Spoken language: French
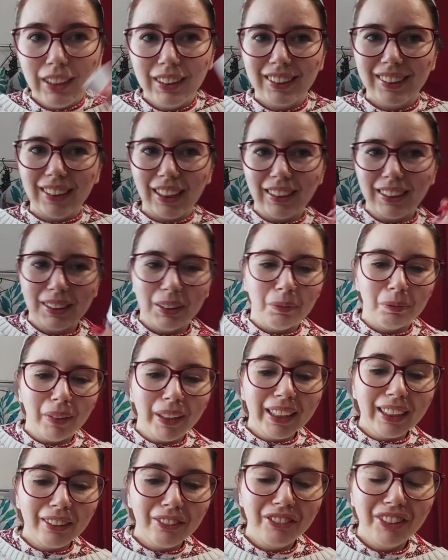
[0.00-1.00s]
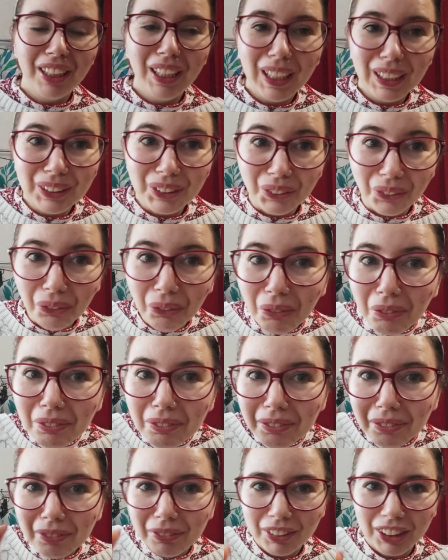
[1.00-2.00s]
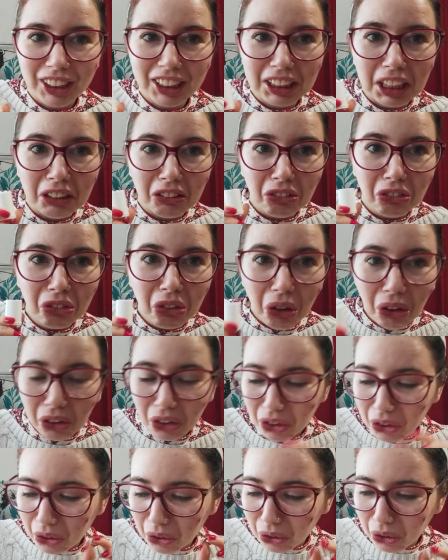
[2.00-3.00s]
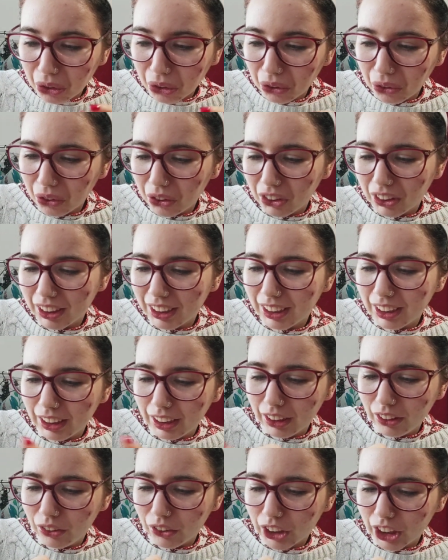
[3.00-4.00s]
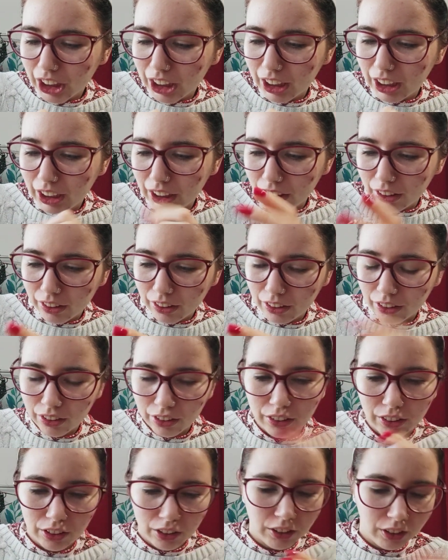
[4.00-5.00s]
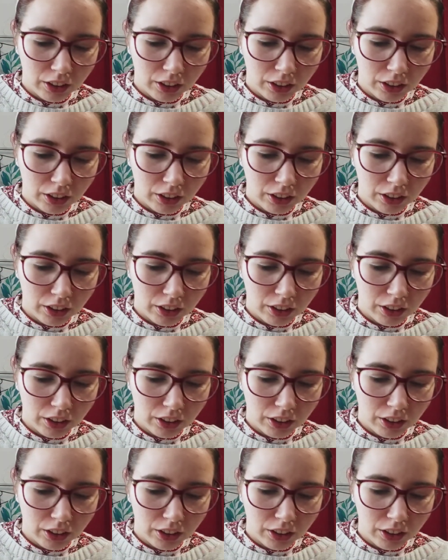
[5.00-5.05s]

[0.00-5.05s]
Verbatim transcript: Ça, c'est ma révélation. J'adore ce truc. C'est de chez... Euh,